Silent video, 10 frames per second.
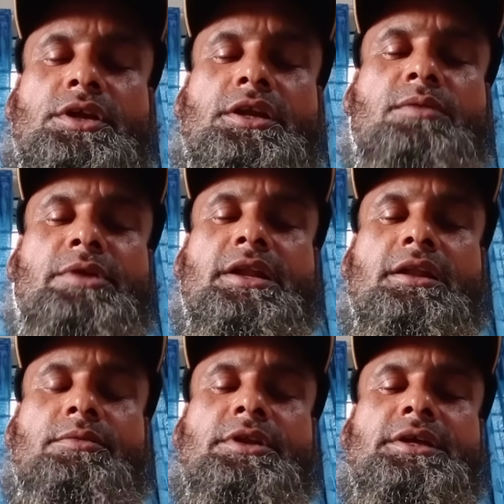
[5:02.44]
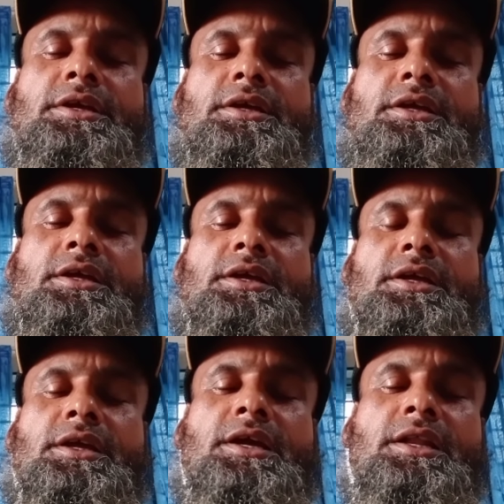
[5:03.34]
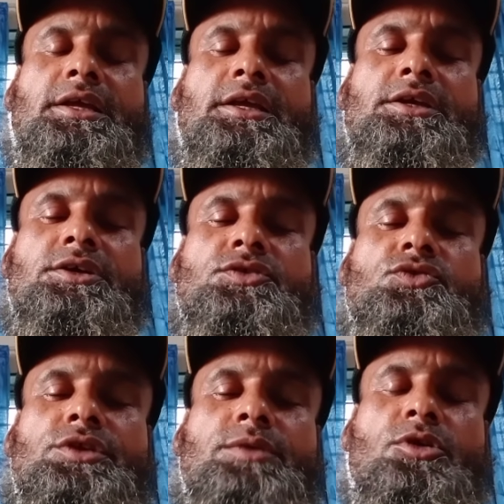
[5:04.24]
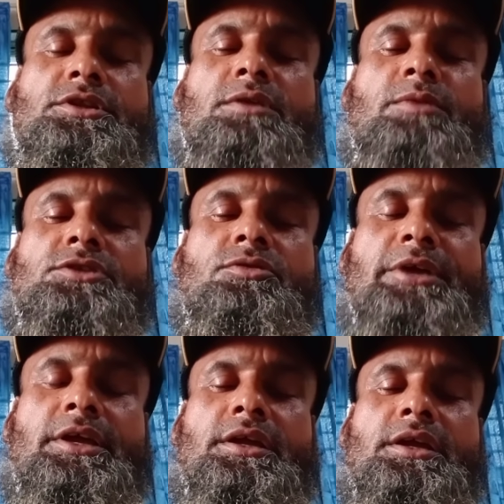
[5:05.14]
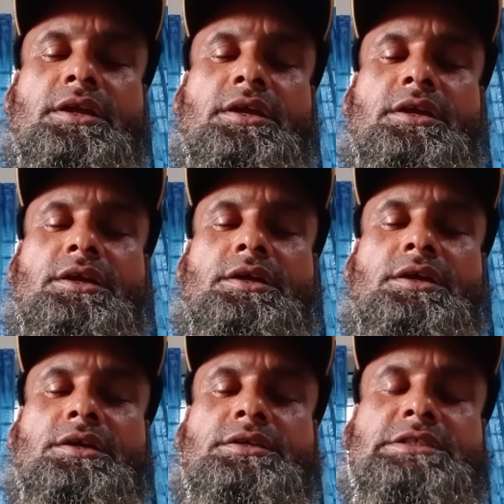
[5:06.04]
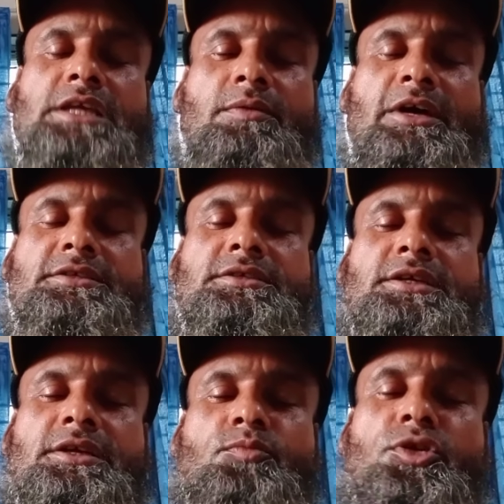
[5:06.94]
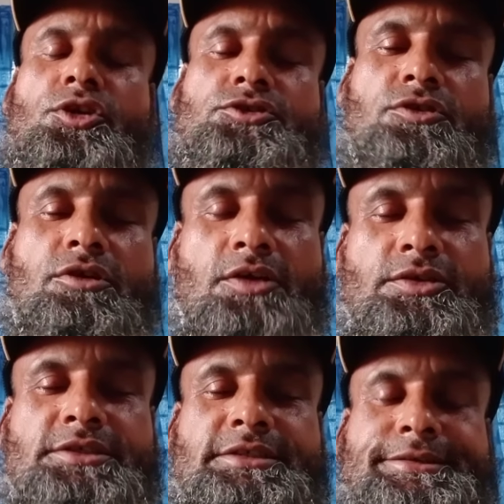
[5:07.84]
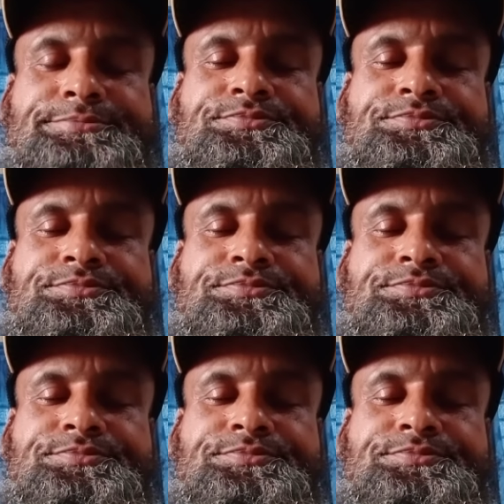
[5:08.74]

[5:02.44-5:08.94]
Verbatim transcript: ইন্টারমিডিয়েট লেভেলে এখানে দুটি পত্রের মাধ্যমে সিলেবাসকে বিন্যস্ত করা হয়েছে